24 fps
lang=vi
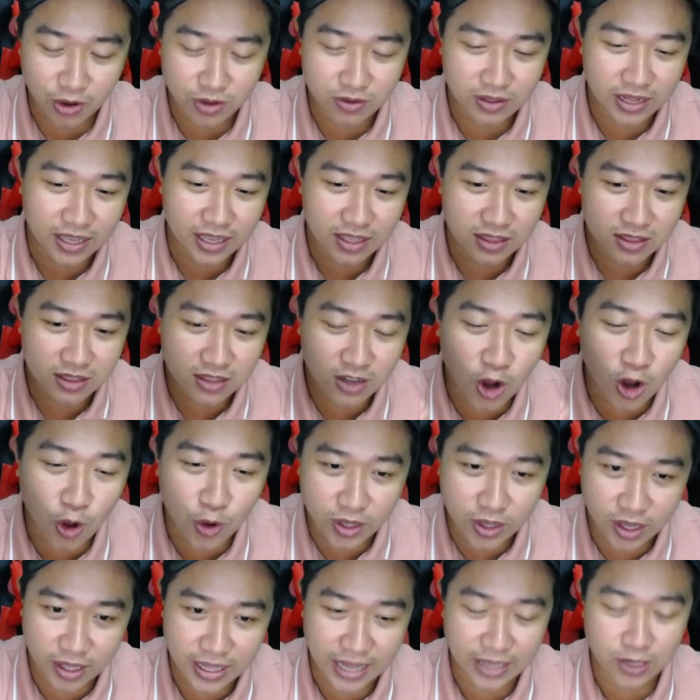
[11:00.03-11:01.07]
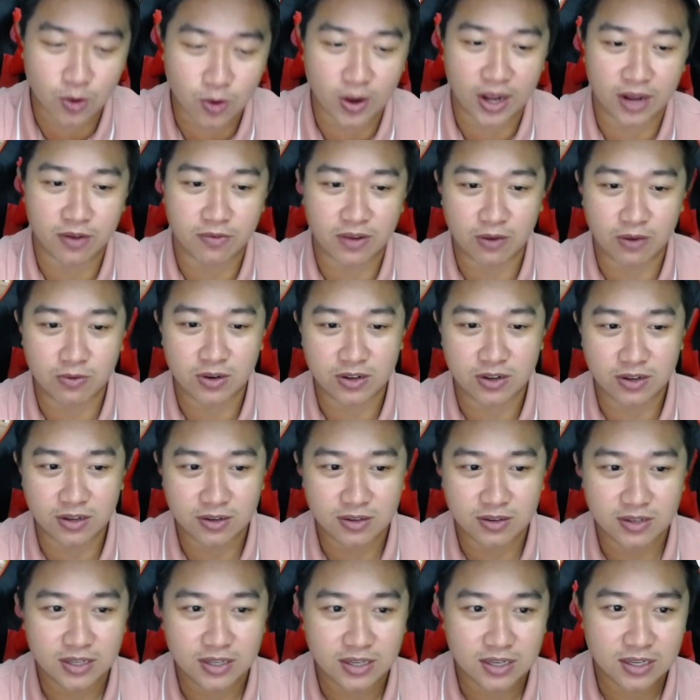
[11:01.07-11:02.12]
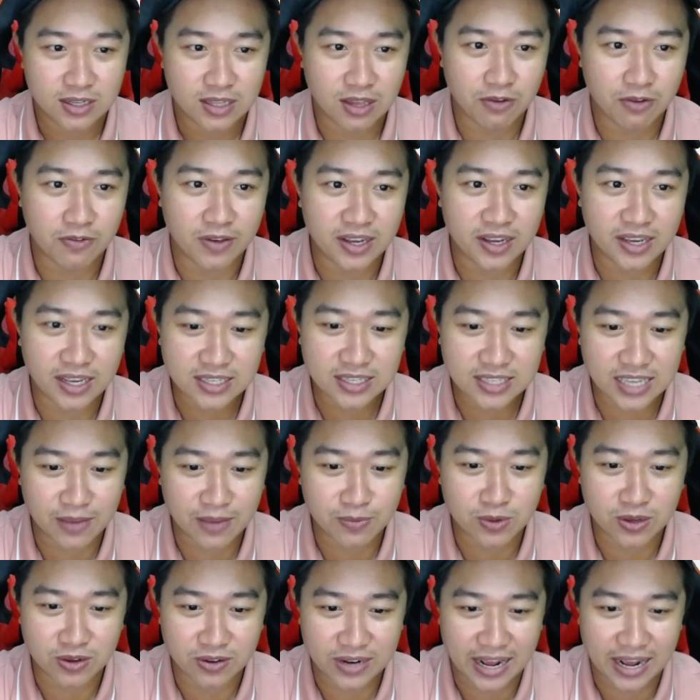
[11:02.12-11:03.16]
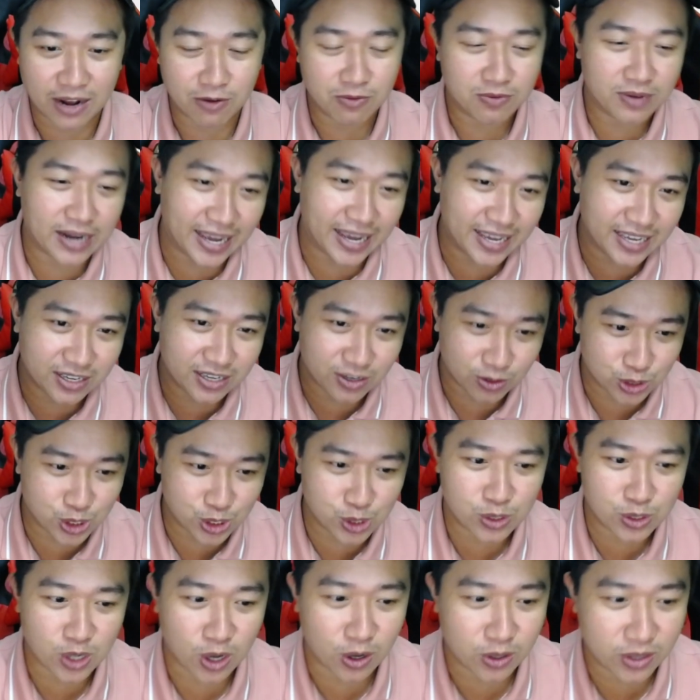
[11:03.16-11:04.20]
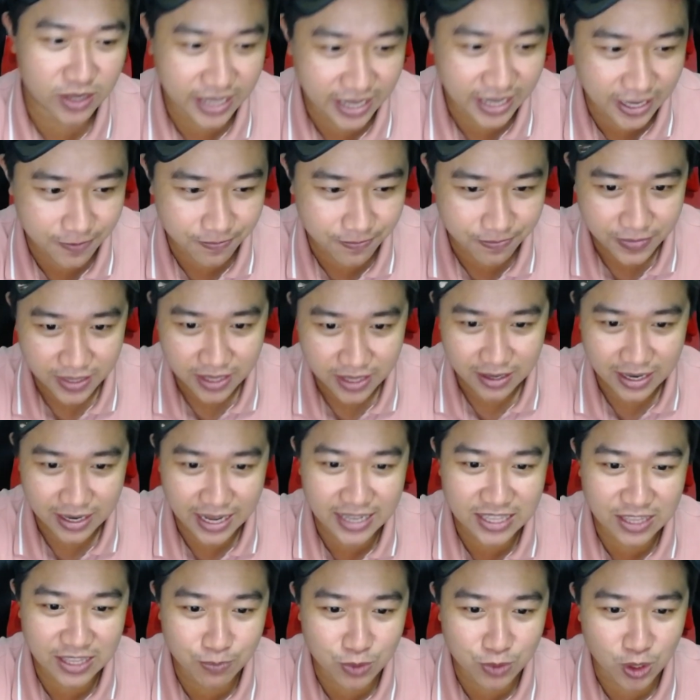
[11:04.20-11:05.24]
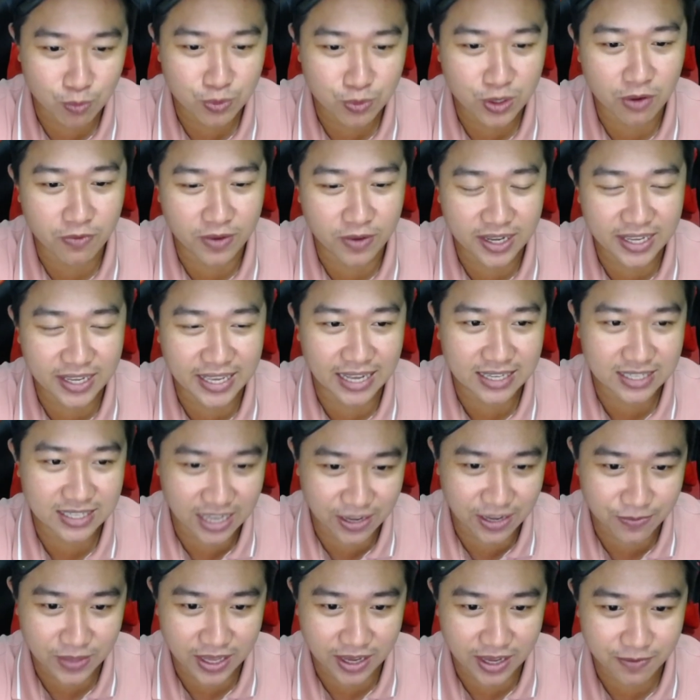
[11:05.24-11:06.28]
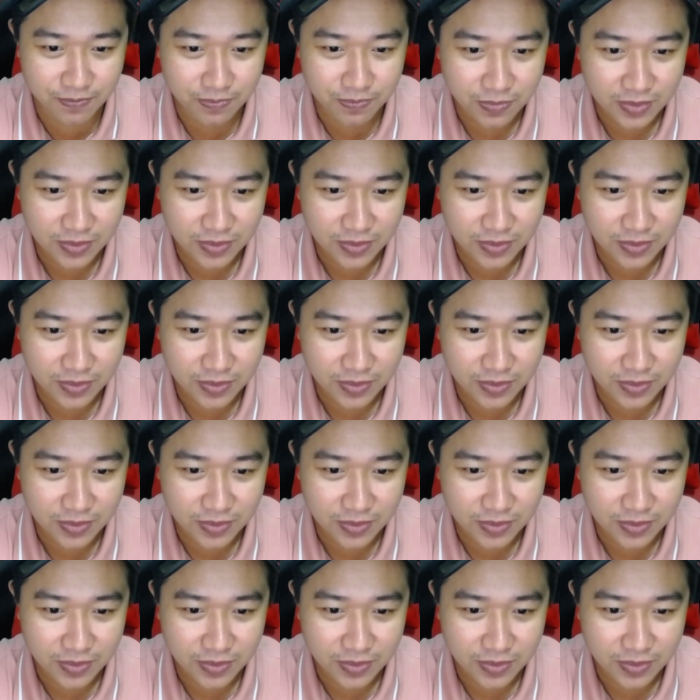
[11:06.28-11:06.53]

để lôi hình ảnh của Hằng vào nữa thì quý vị nghĩ xem người nào đây còn chiêu trò nữa nha đây tiếp tục cho biển giả xem nè